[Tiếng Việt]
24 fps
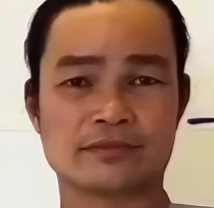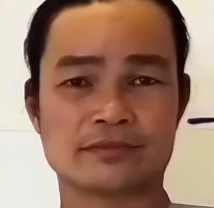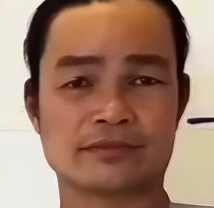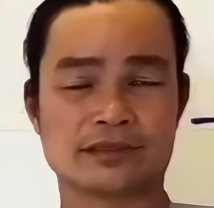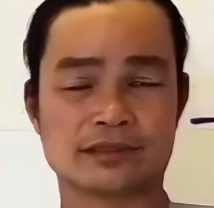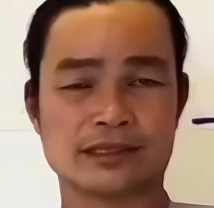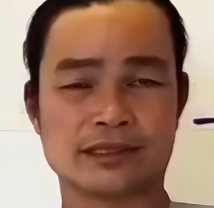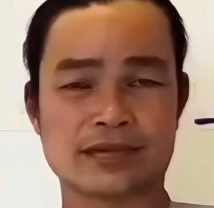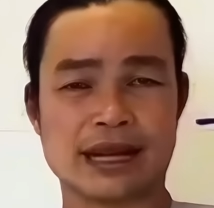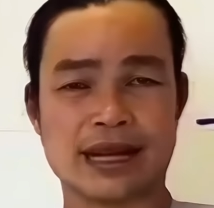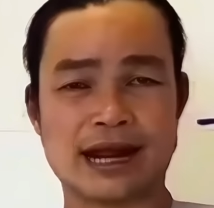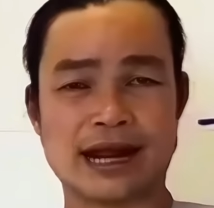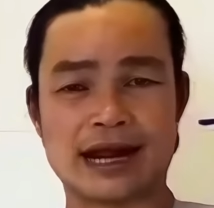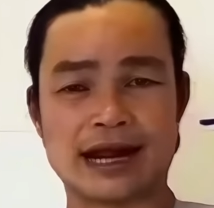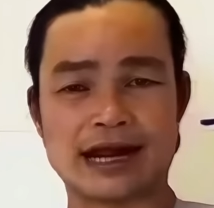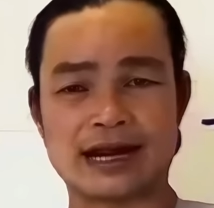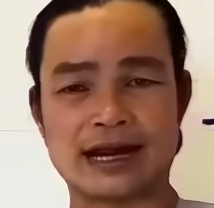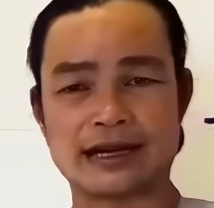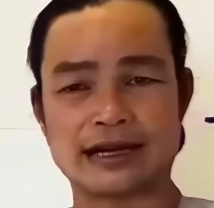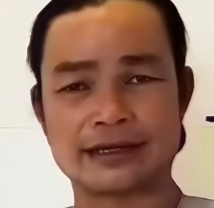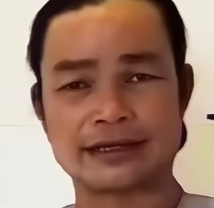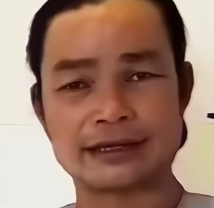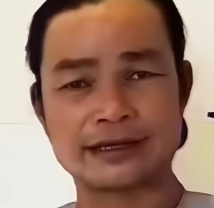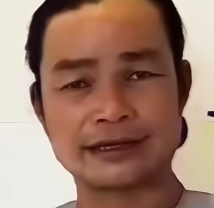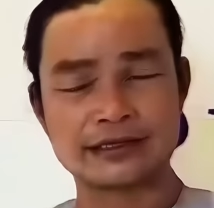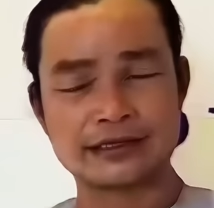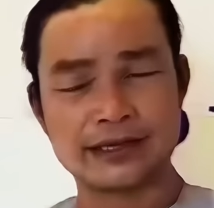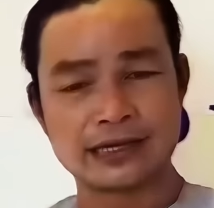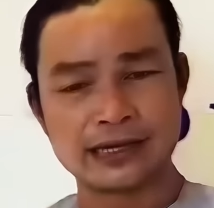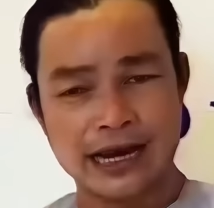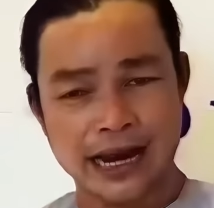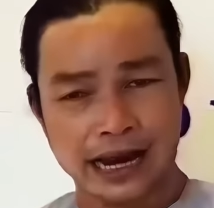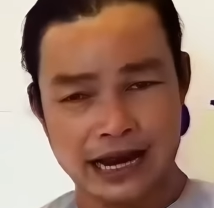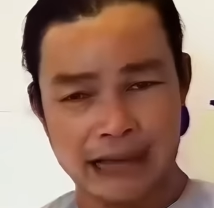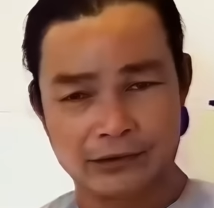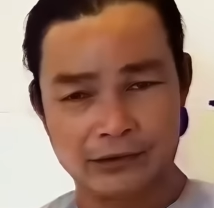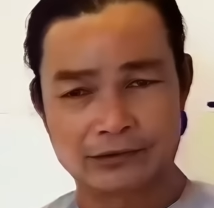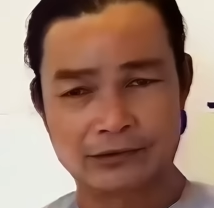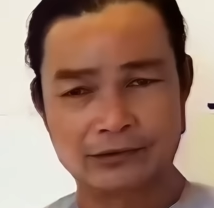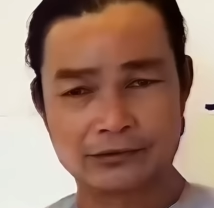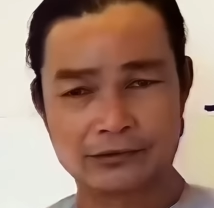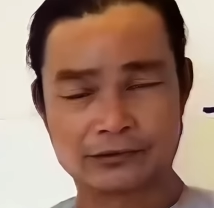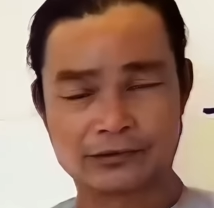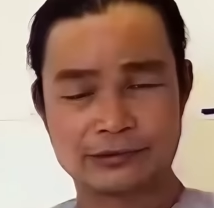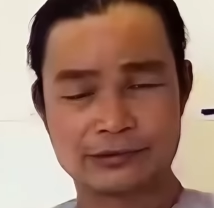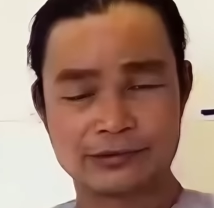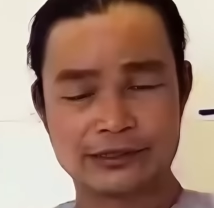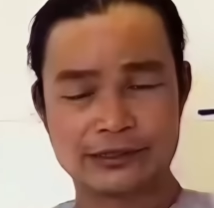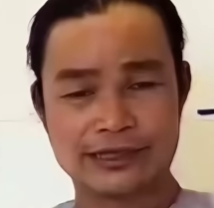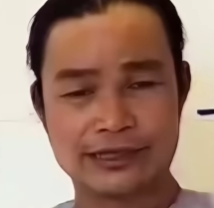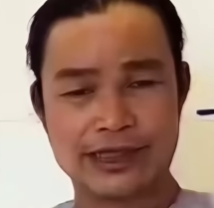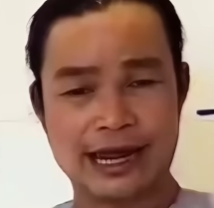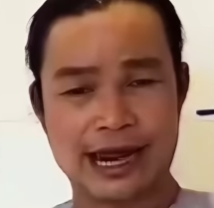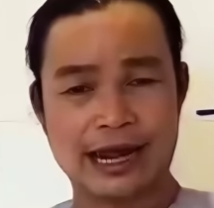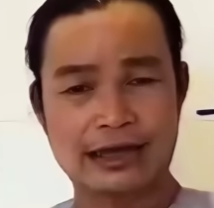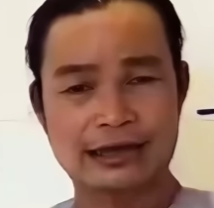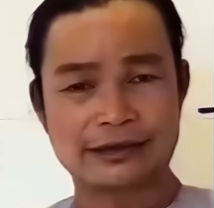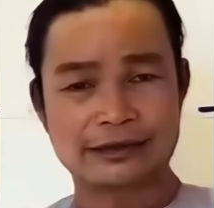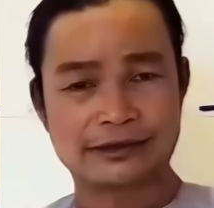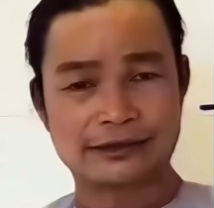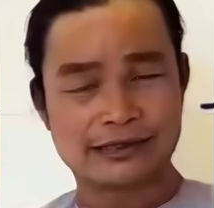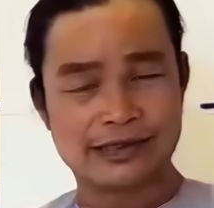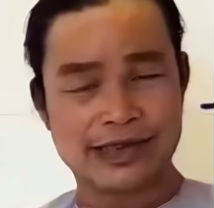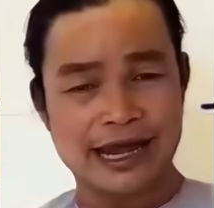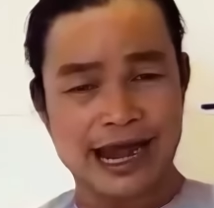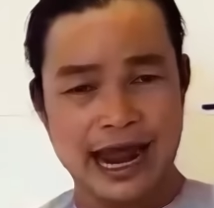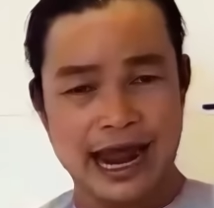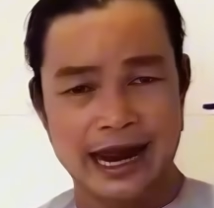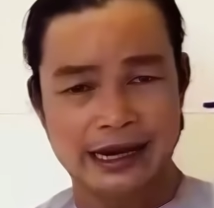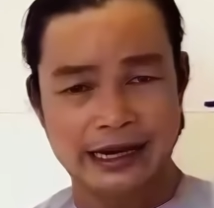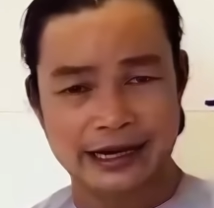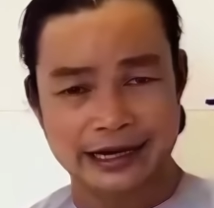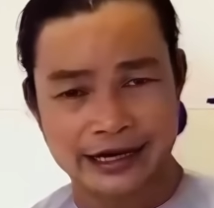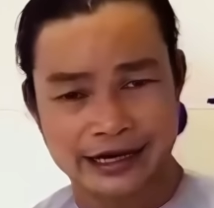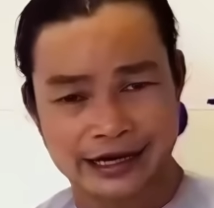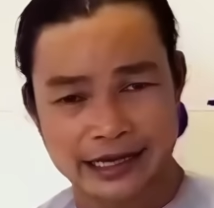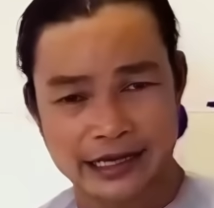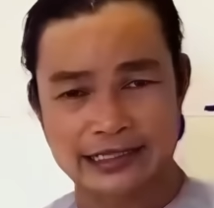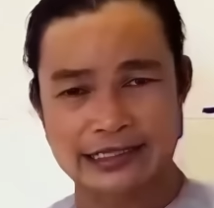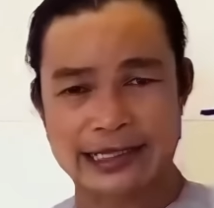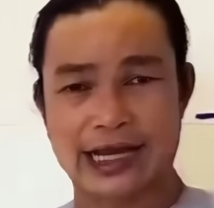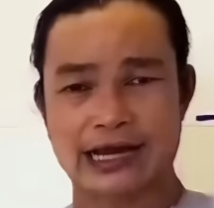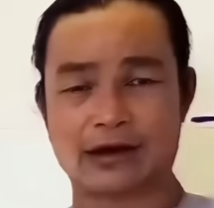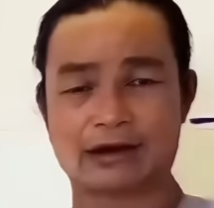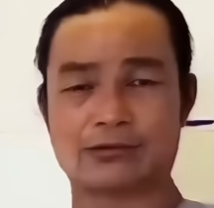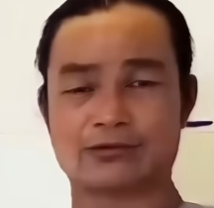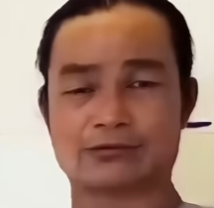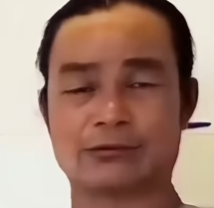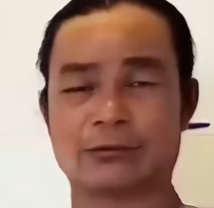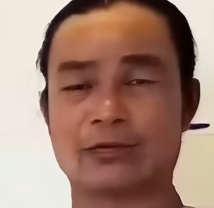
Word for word: là như thế nào và chữ dạng nghĩa là sao